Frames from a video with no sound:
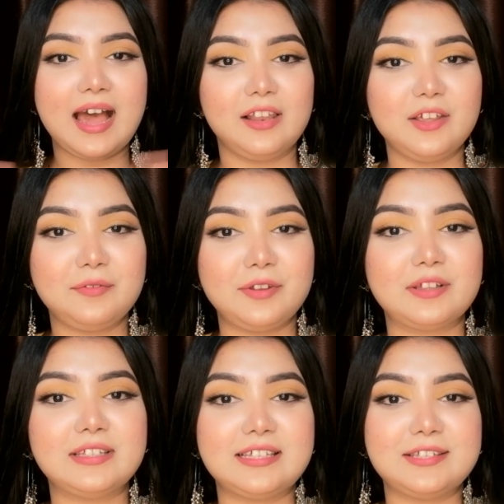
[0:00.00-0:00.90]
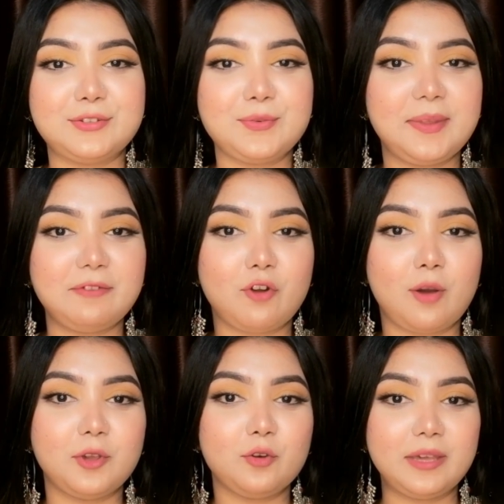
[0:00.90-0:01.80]
হ্যালো এভরিওয়ান দিস ইজ উমি
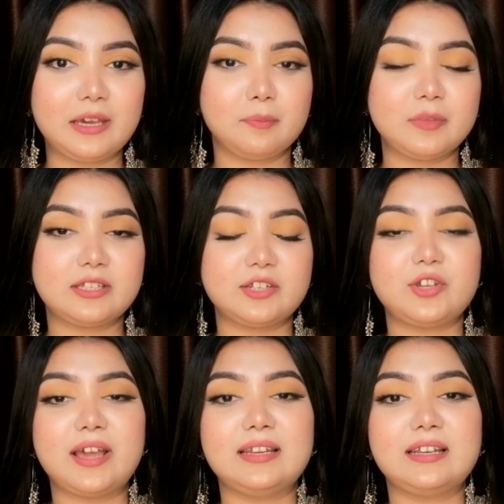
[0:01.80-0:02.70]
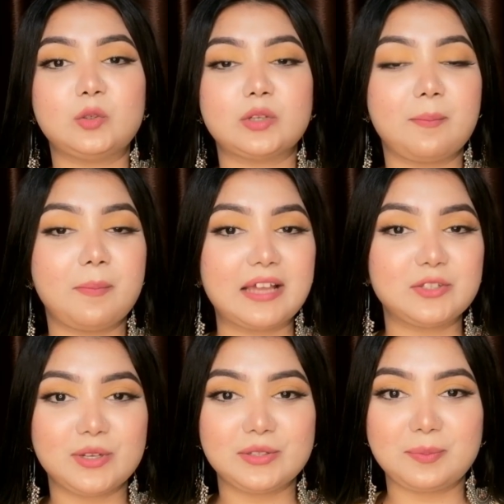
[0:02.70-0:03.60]
ফ্রম ইউ মেকআপ মিস্টার চ্যানেল অ্যান্ড ব্যাক
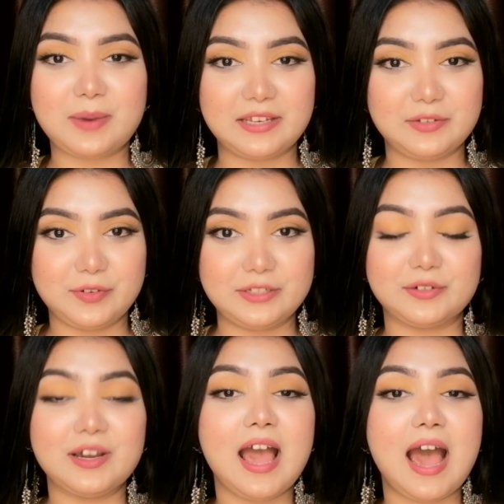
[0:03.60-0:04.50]
টু অন দ্য ব্র্যান্ড নিউ ভিডিও